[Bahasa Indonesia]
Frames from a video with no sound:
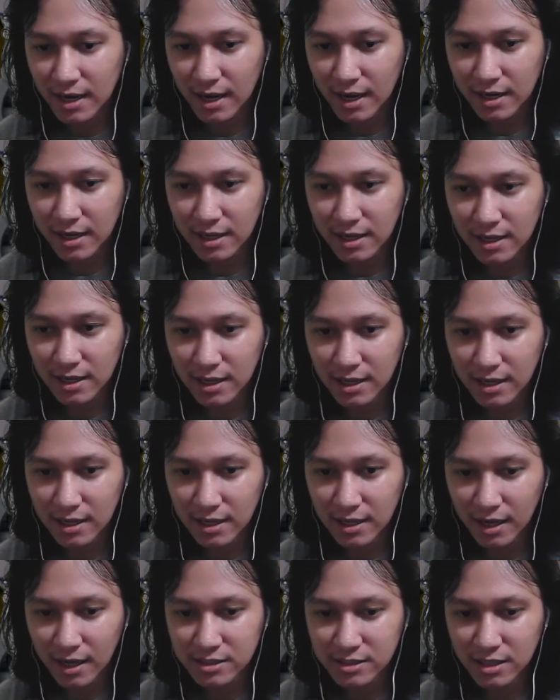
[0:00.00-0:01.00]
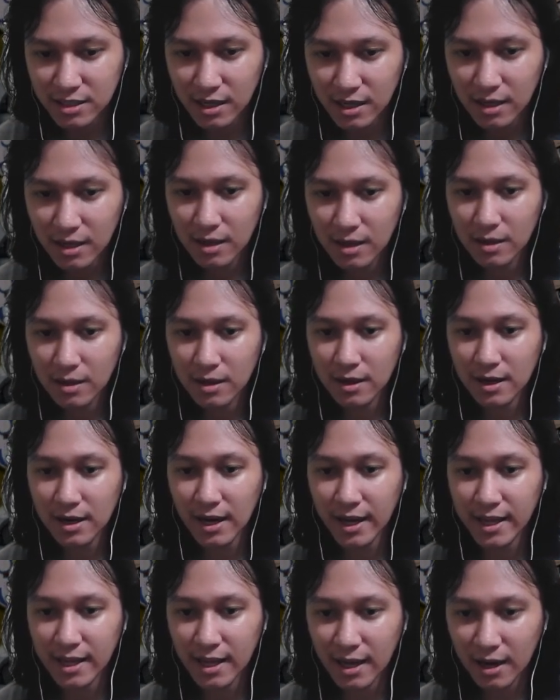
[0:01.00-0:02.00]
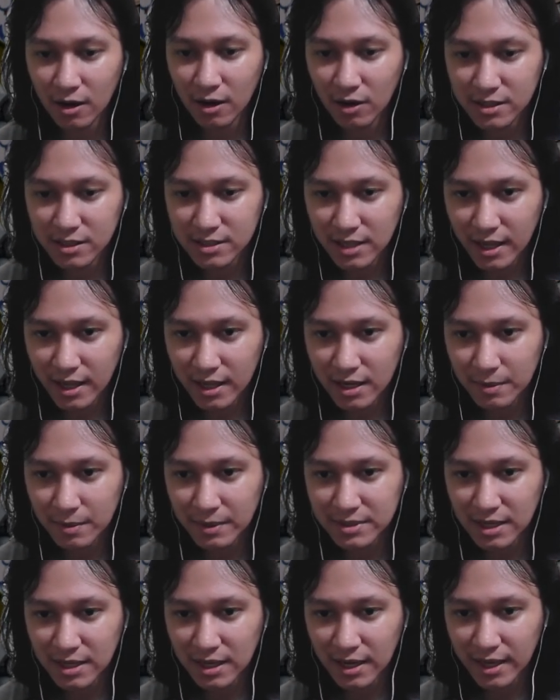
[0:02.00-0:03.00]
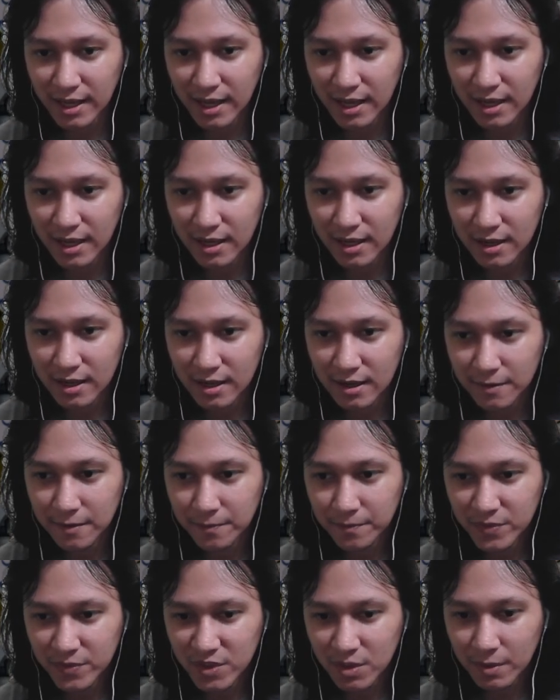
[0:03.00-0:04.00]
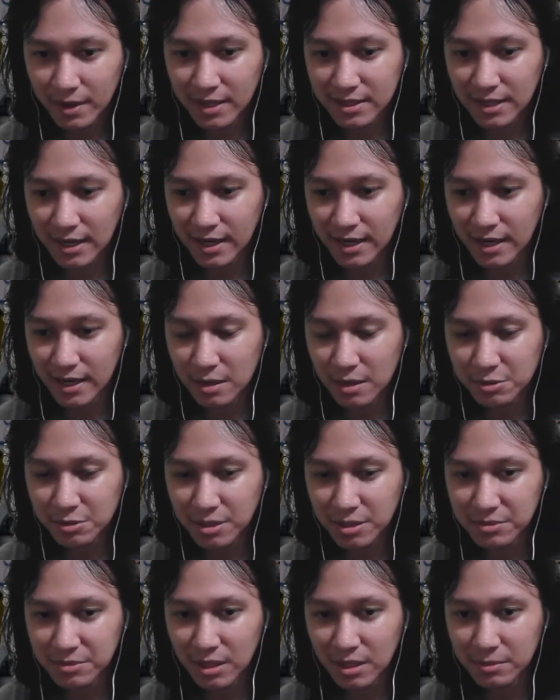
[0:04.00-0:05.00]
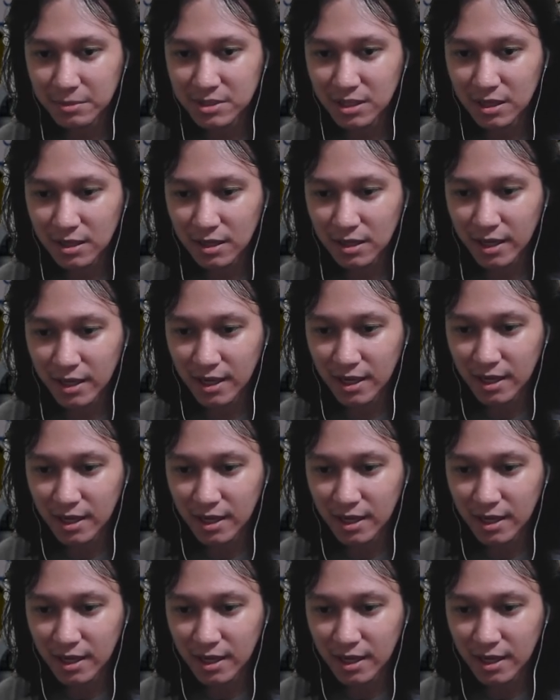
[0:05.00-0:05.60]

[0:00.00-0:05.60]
kan ini ya guys ya. Clay ya kalau nggak salah ya. Dia masang clay ya. Coba kita lihat ya, dia bisa bisa masang clay ya